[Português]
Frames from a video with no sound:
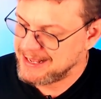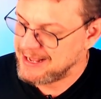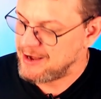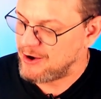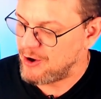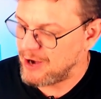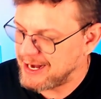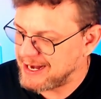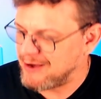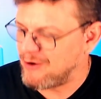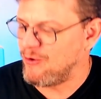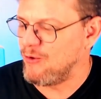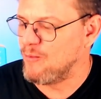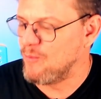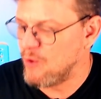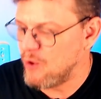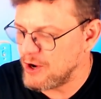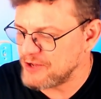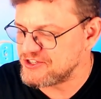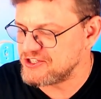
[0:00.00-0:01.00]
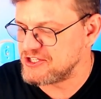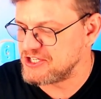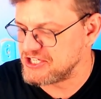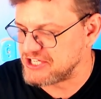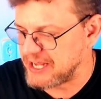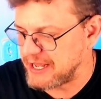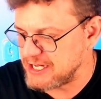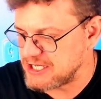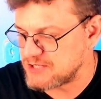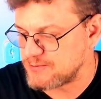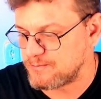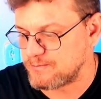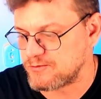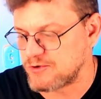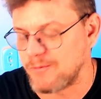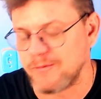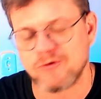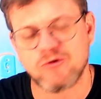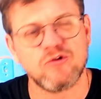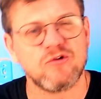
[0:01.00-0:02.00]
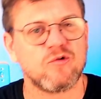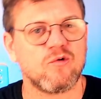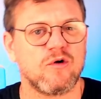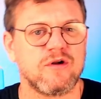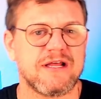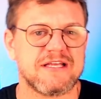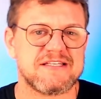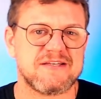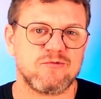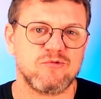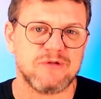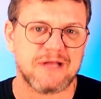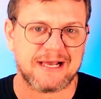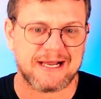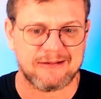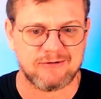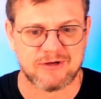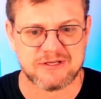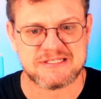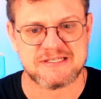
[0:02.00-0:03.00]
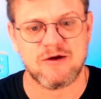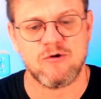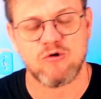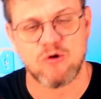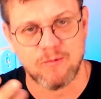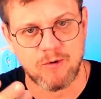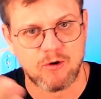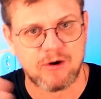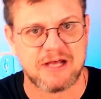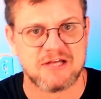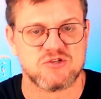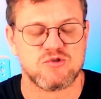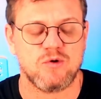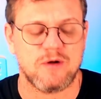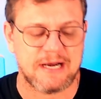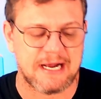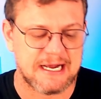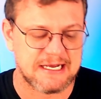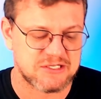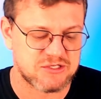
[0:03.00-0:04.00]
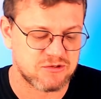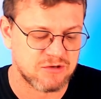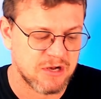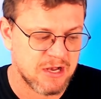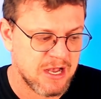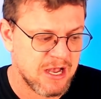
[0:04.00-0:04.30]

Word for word: Olha, um monte de gente, sobretudo quando é segunda graduação, como é o caso do Horácio,